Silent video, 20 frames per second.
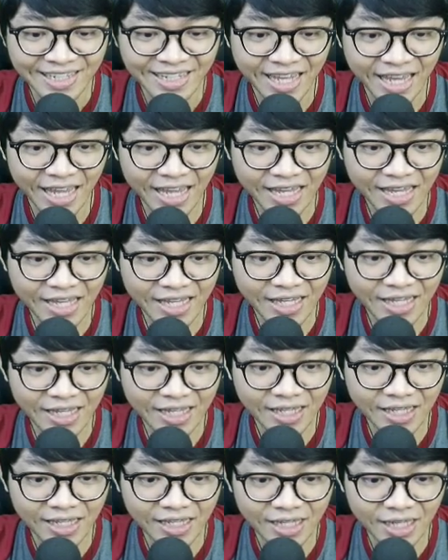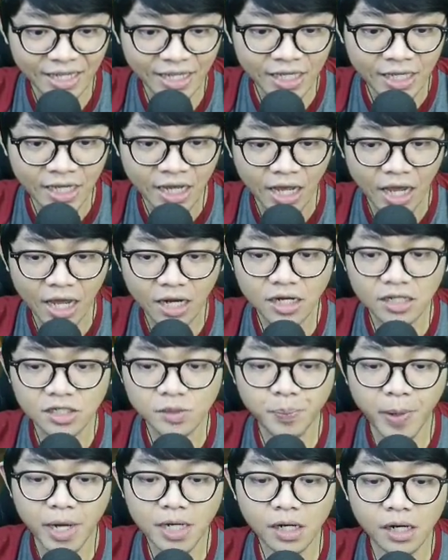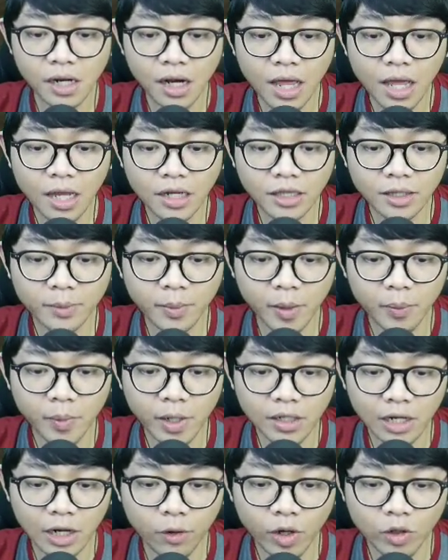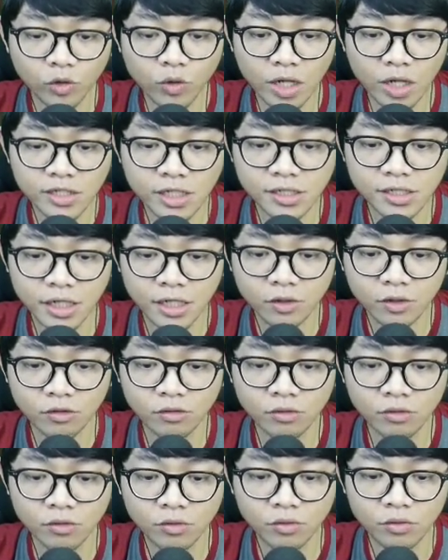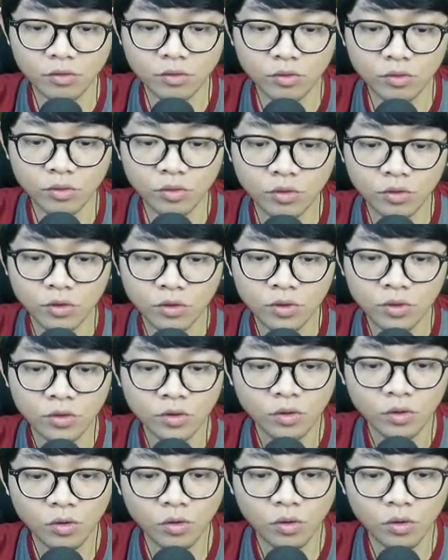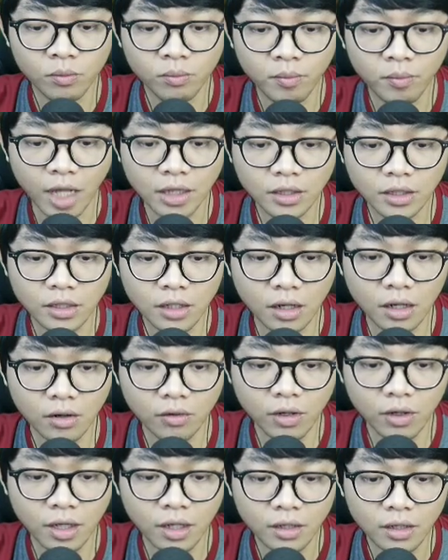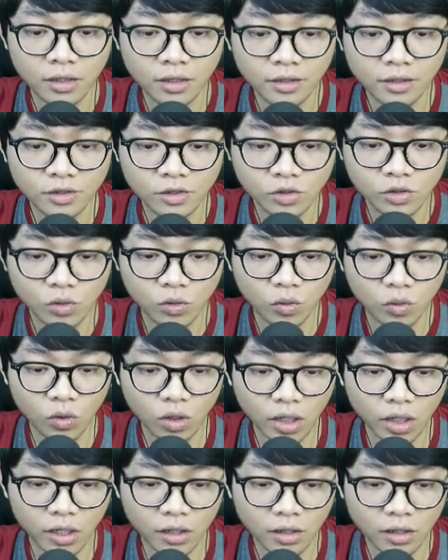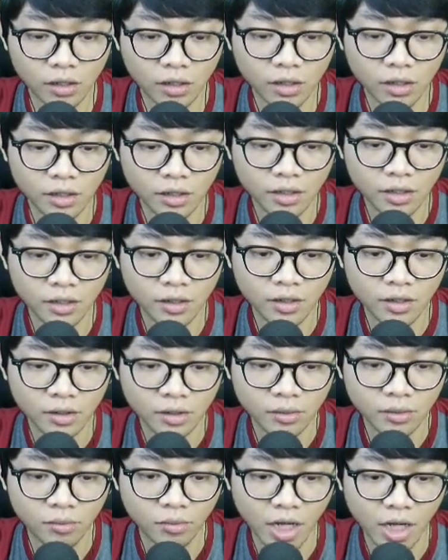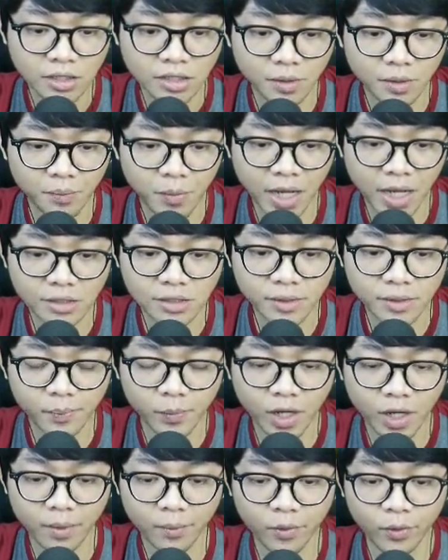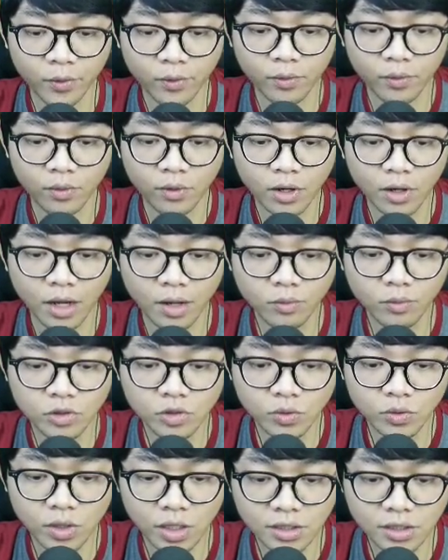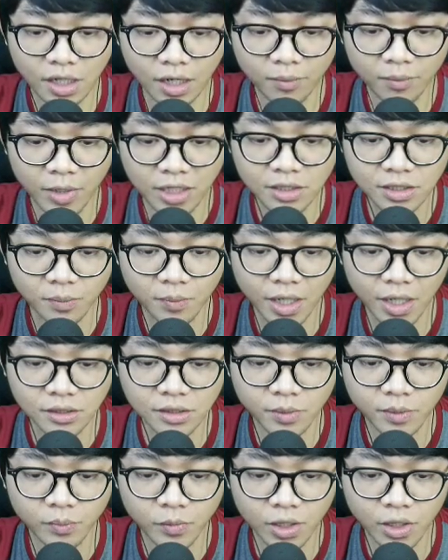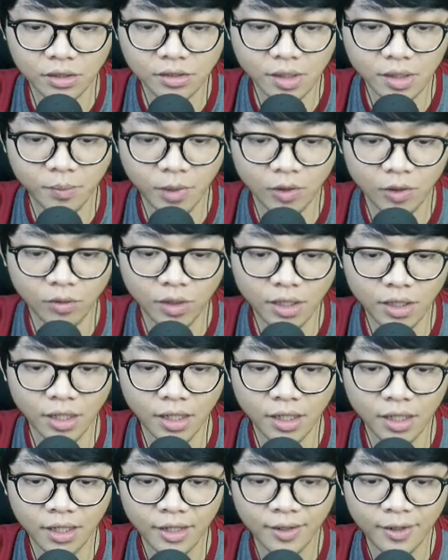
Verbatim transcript: Yeay. Ih, ada spider lagi teman-teman. Lawan gua aja sini. Uh, uh, uh. uh, uh mati kau ya. Keren loh. Macam-macam kamu. Kamu juga jangan macam-macam ya sama gua ya.